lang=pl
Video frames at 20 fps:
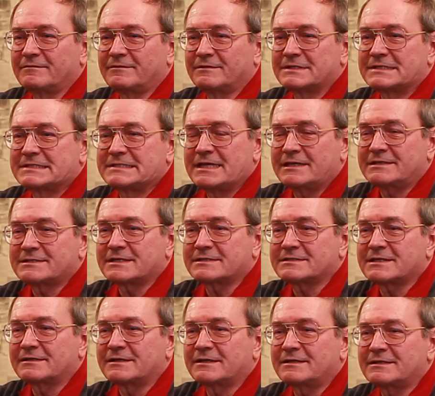zdjęcia
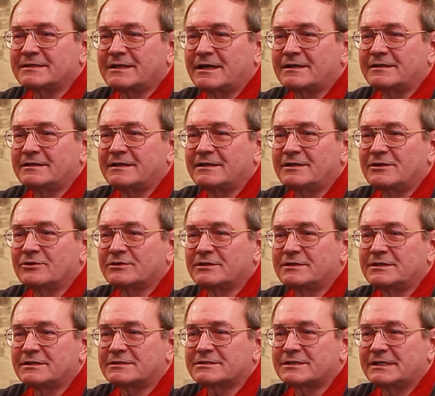satelitarne i
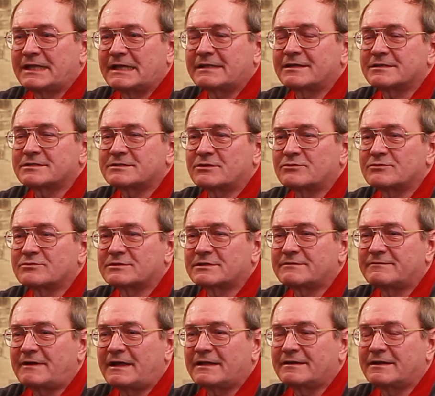lotnicze nadal są
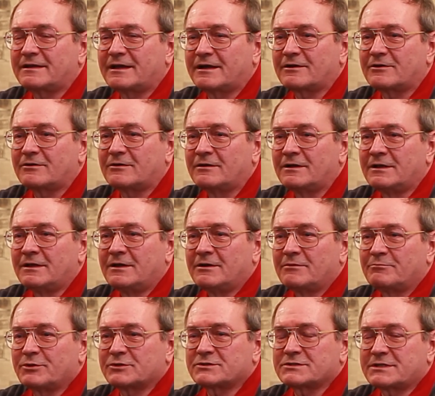używane jako
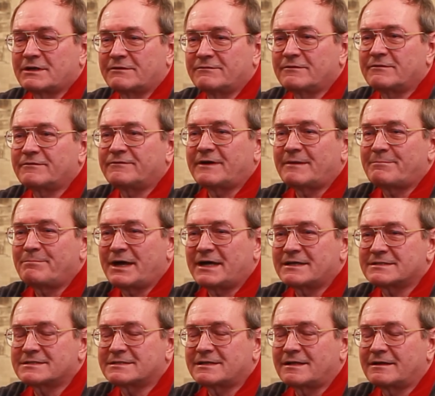podstawowa
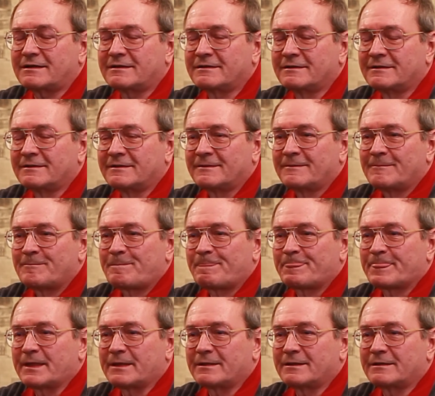baza
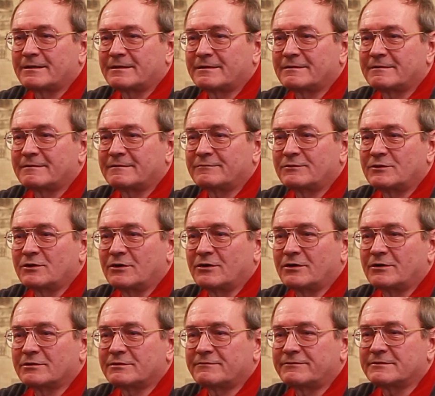y,
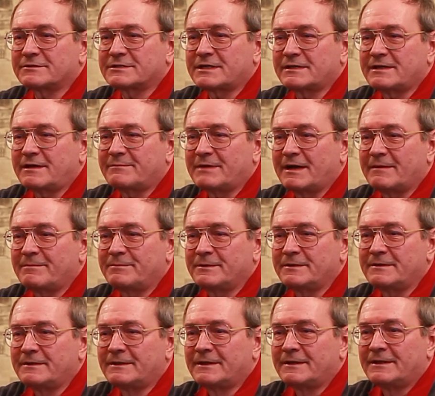do tworzenia
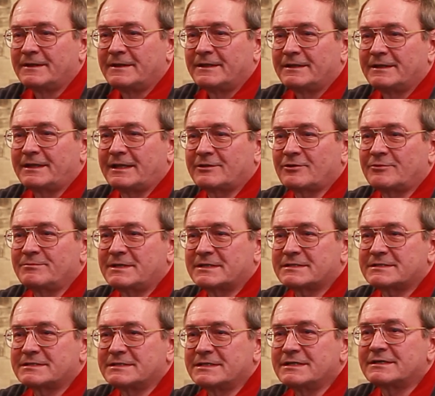mapy,
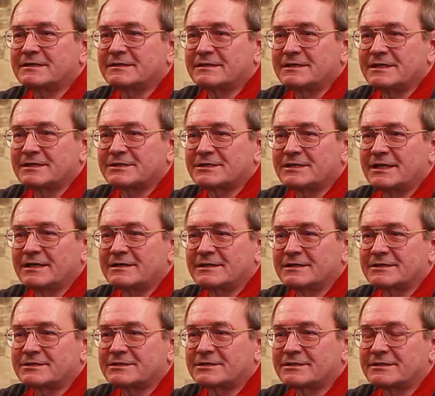natomiast nikt nie
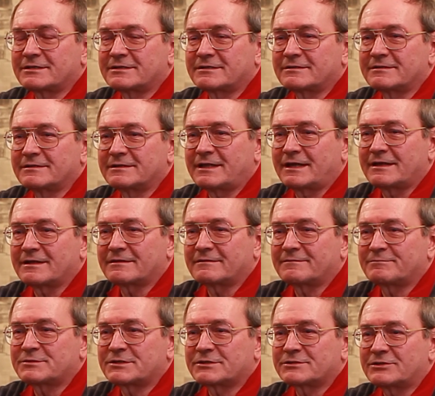ślęczy nad
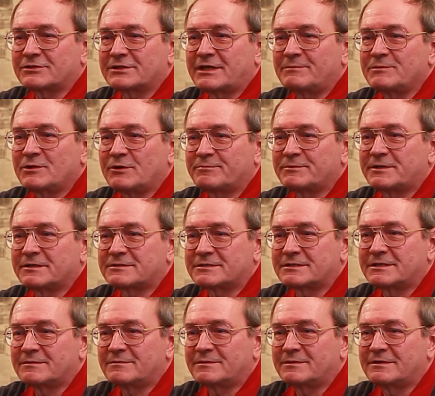przyrządami
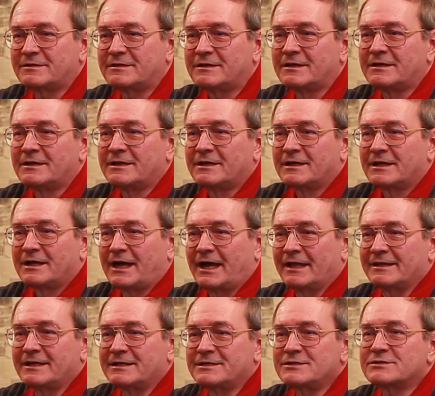optycznymi.
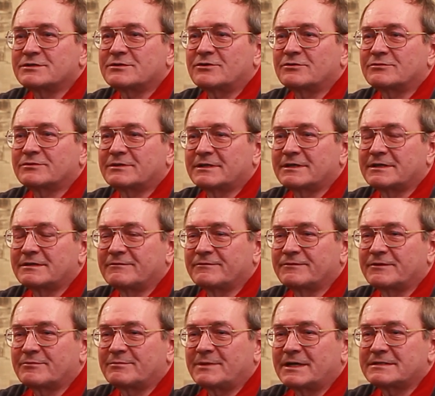Analizą tych
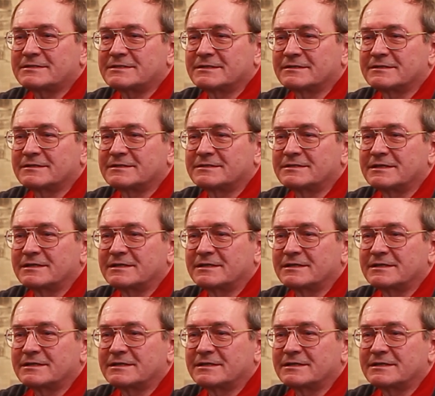informacji, tych